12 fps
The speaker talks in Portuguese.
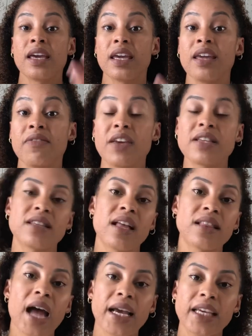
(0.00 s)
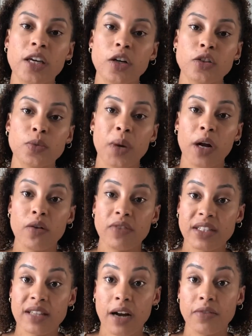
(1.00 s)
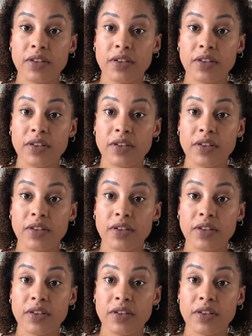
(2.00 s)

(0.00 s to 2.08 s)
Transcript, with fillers: E vim sentar aqui hoje para conversar com